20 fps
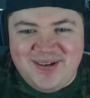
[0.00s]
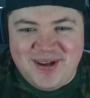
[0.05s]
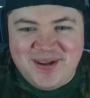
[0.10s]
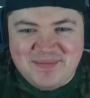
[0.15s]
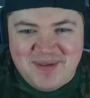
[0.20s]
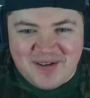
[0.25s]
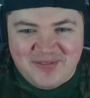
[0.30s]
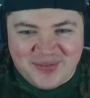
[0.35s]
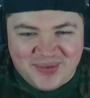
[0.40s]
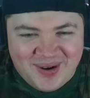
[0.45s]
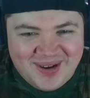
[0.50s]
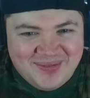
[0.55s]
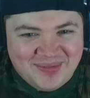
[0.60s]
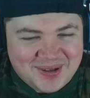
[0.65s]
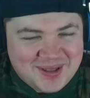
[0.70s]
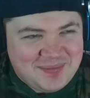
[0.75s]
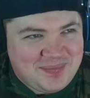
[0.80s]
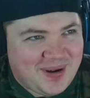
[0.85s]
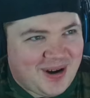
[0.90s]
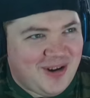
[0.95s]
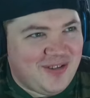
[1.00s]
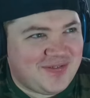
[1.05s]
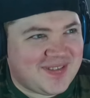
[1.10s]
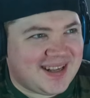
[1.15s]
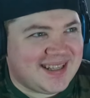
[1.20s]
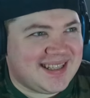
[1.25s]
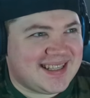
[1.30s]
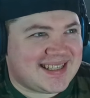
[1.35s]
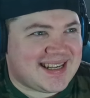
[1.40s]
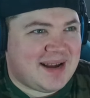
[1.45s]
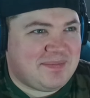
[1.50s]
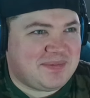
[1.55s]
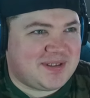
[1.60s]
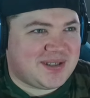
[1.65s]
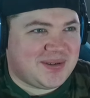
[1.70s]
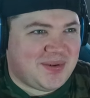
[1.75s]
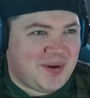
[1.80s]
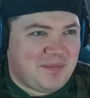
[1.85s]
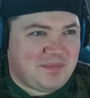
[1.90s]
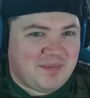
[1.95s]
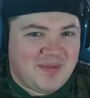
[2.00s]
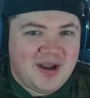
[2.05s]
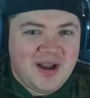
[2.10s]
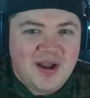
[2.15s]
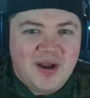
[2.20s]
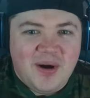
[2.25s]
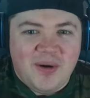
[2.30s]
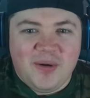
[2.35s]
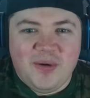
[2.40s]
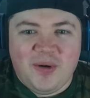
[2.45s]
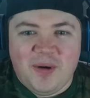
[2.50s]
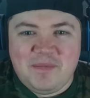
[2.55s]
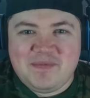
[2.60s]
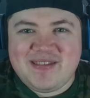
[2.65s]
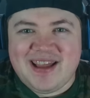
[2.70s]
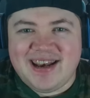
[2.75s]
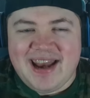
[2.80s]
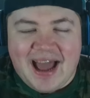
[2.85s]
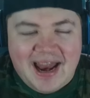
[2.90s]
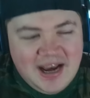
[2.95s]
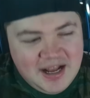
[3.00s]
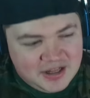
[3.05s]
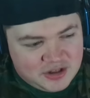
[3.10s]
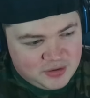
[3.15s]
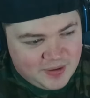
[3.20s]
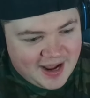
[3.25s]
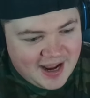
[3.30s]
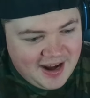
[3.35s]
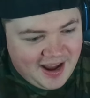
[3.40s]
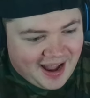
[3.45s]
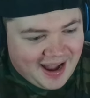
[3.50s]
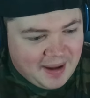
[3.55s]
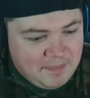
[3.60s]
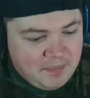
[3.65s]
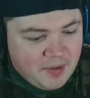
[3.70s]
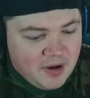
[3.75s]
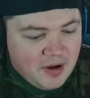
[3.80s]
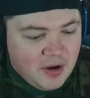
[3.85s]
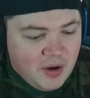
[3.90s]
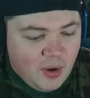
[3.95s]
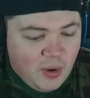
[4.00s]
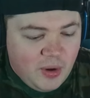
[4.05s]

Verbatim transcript: euch mal vor, er wurde beauftragt, das abzuruppen und ruppt dann alle Trailer ab.